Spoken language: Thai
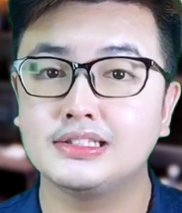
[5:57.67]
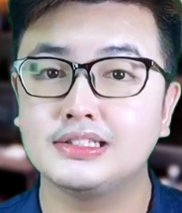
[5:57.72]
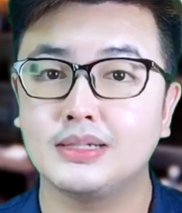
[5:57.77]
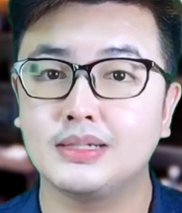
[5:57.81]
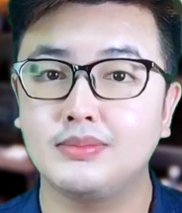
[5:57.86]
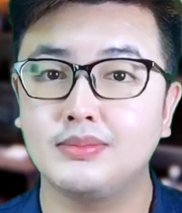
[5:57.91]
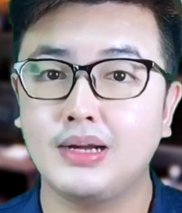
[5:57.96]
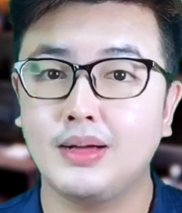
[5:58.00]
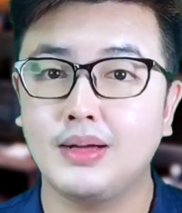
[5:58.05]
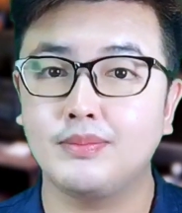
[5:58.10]

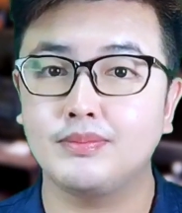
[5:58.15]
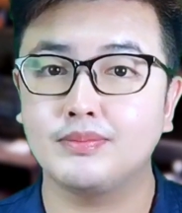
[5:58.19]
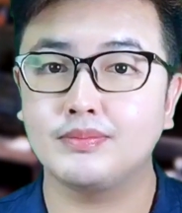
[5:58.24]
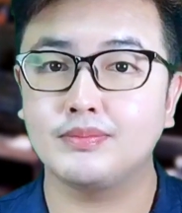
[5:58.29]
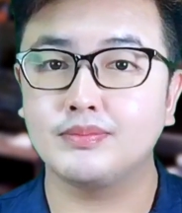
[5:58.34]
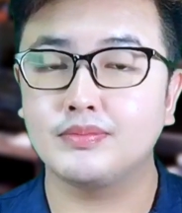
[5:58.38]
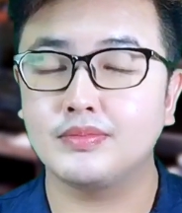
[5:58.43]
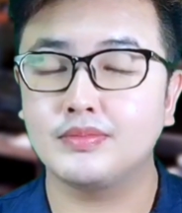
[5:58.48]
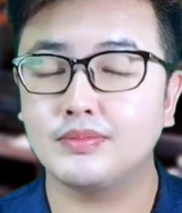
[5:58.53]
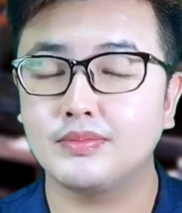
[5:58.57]
สำหรับ
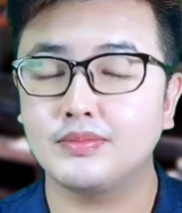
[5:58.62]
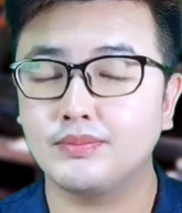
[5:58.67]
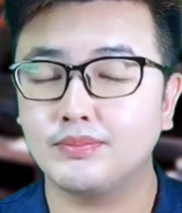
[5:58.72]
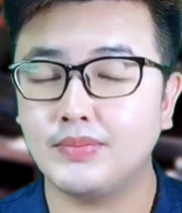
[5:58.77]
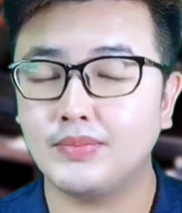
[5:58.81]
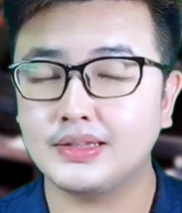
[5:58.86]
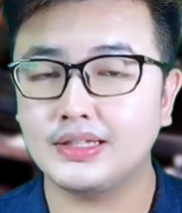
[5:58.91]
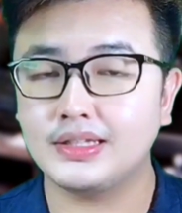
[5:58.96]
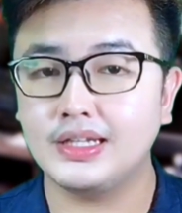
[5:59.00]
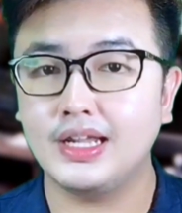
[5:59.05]

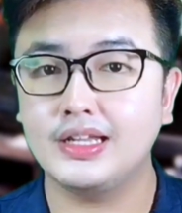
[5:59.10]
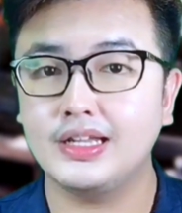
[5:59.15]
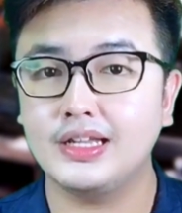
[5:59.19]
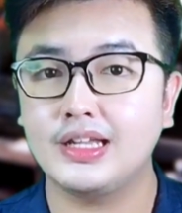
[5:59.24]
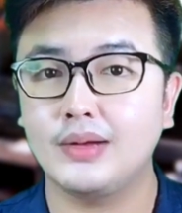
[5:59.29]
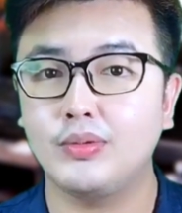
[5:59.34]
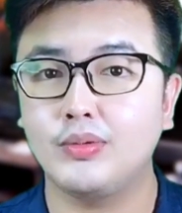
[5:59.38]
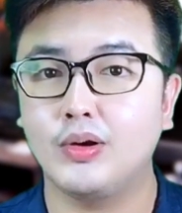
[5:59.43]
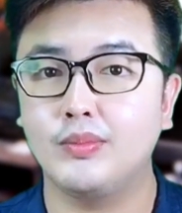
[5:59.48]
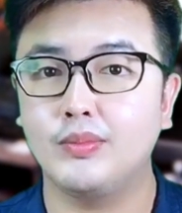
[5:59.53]
แบตเตอรี่
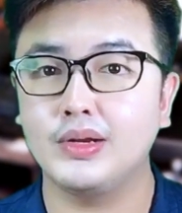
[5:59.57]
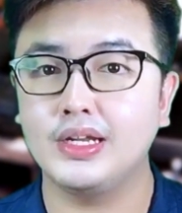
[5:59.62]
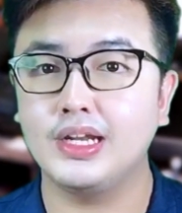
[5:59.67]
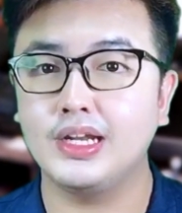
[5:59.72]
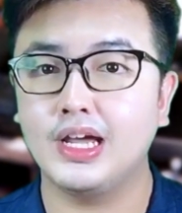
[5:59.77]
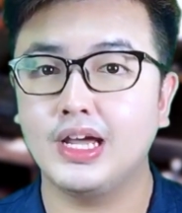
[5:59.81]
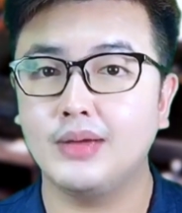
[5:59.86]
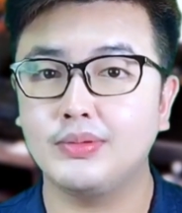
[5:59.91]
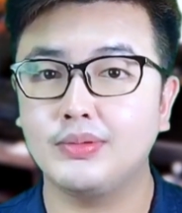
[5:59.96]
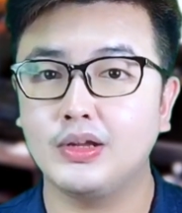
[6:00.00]
ตัดผมนี้
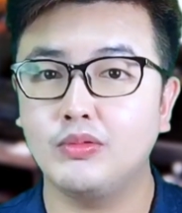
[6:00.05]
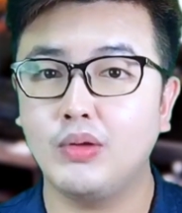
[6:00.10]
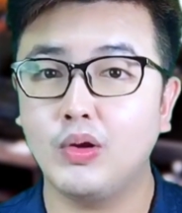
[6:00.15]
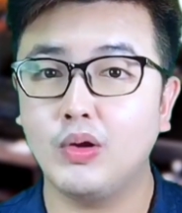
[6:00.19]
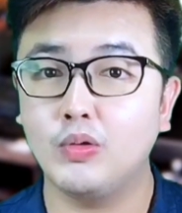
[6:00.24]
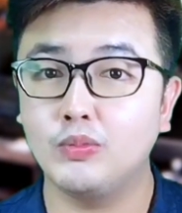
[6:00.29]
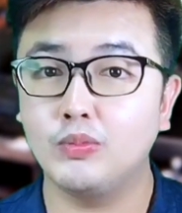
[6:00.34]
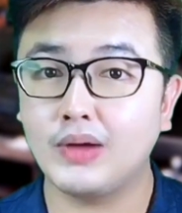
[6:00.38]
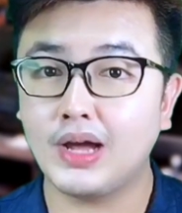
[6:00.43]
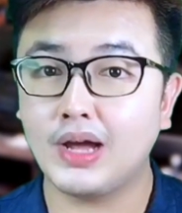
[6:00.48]
นะครับคิดว่า
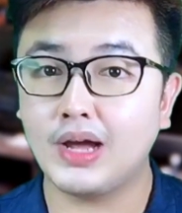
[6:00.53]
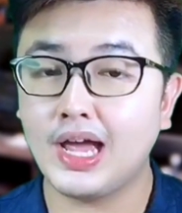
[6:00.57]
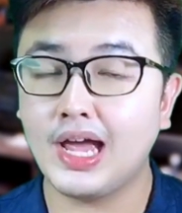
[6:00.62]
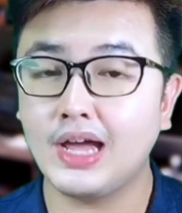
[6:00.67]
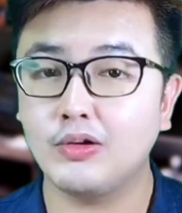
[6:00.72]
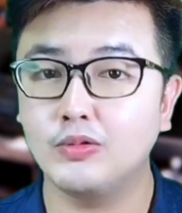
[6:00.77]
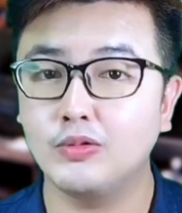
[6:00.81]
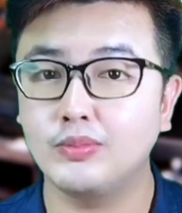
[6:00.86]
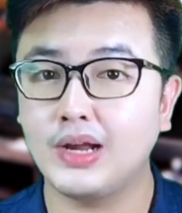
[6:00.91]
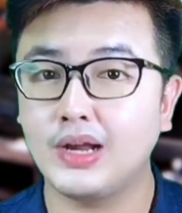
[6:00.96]
คุ้มค่า
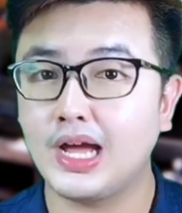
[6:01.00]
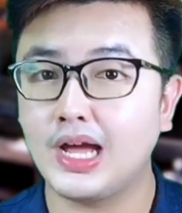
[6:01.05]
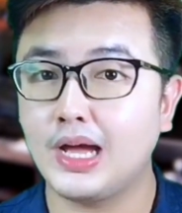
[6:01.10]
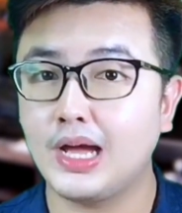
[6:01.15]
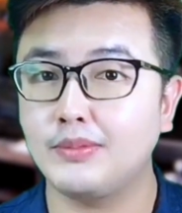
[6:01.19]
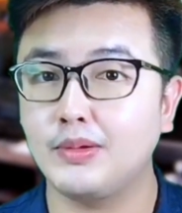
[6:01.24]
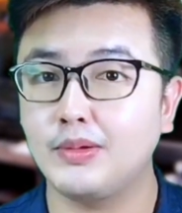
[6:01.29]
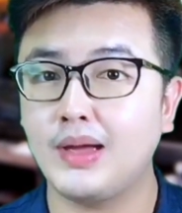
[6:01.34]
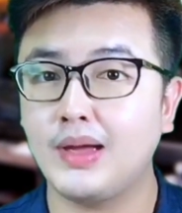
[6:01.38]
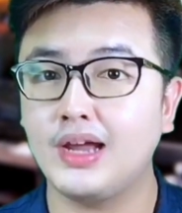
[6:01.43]
คุ้มราคา
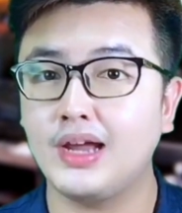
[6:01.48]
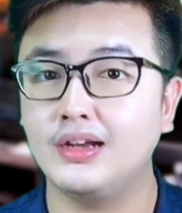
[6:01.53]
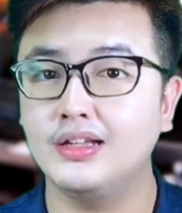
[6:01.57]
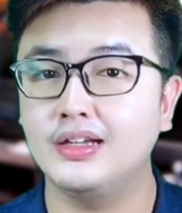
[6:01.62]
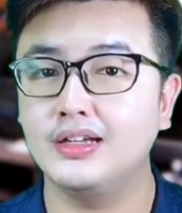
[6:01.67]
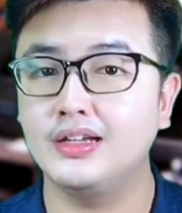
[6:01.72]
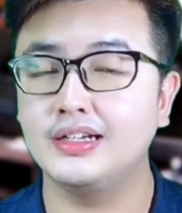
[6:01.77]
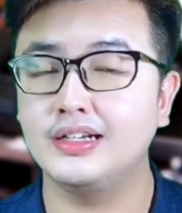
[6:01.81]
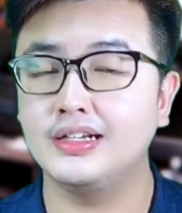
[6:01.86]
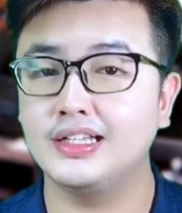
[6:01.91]
มากๆเล
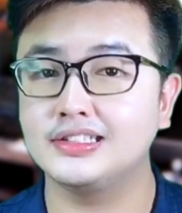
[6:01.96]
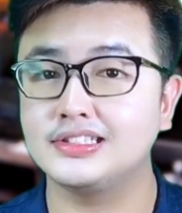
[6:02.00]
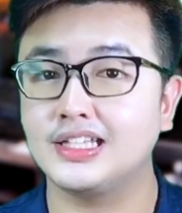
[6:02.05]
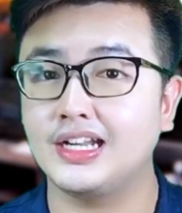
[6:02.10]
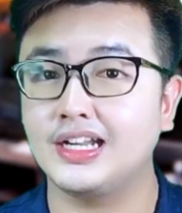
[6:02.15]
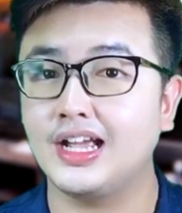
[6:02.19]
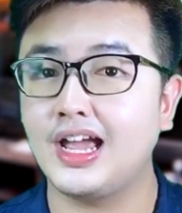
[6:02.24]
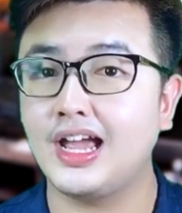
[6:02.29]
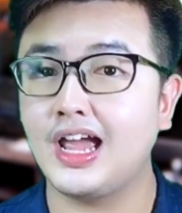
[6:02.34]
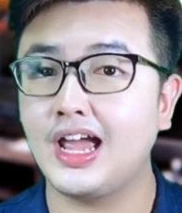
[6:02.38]
ยในส
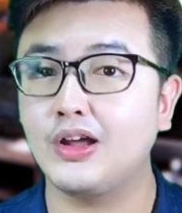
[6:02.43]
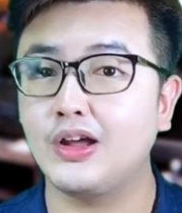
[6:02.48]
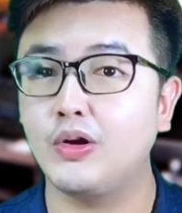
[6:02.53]
ถานการณ์โค